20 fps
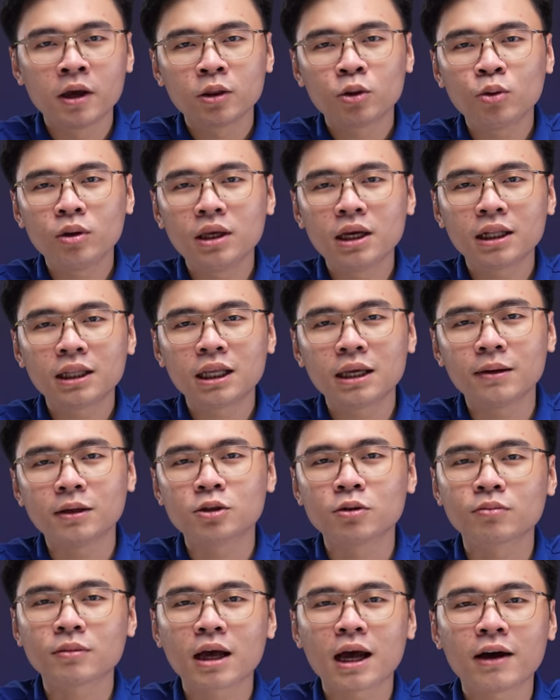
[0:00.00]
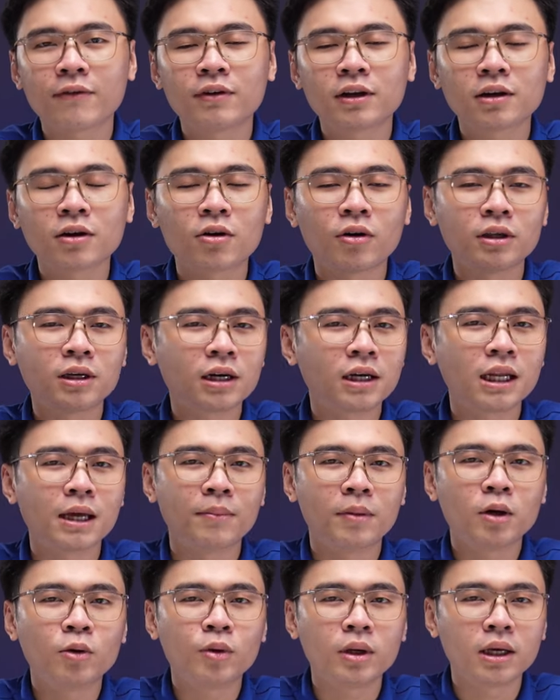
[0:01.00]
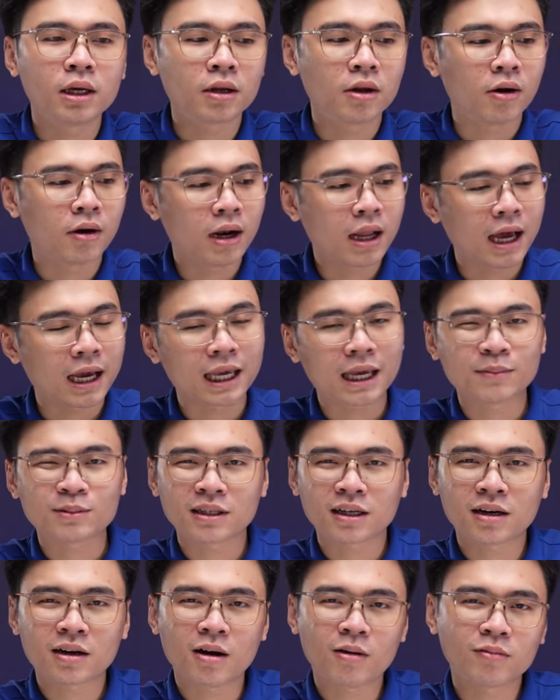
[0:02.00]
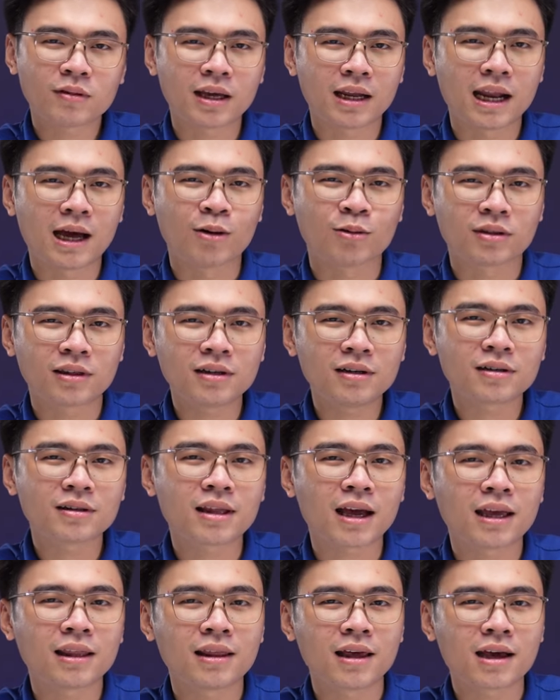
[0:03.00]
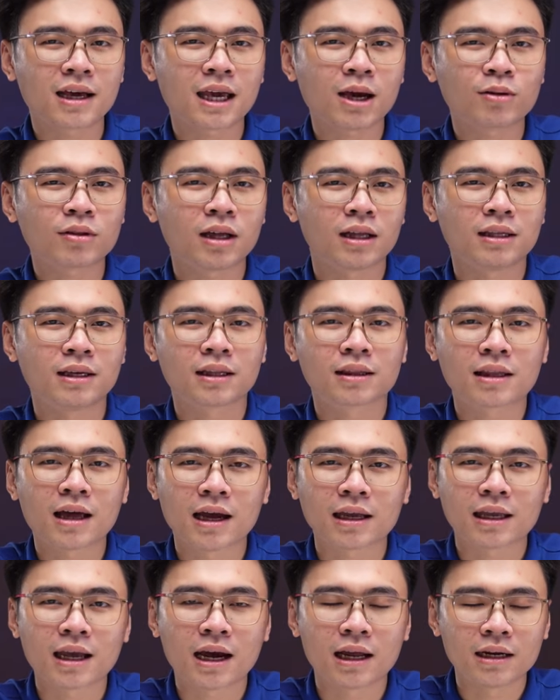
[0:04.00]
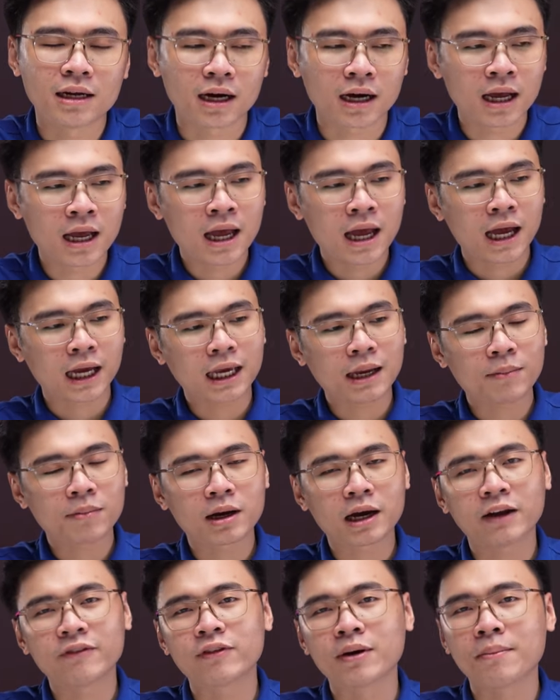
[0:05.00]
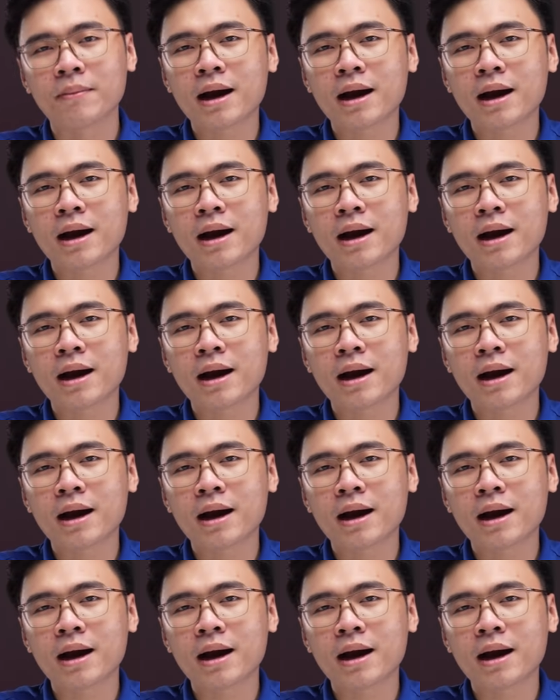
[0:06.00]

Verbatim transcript: tuy nhiên thì chúng ta vẫn có những cái điểm lưu ý đó là anh em sẽ không thể nào tự thay thế keo tản nhiệt tại nhà được anh em cần phải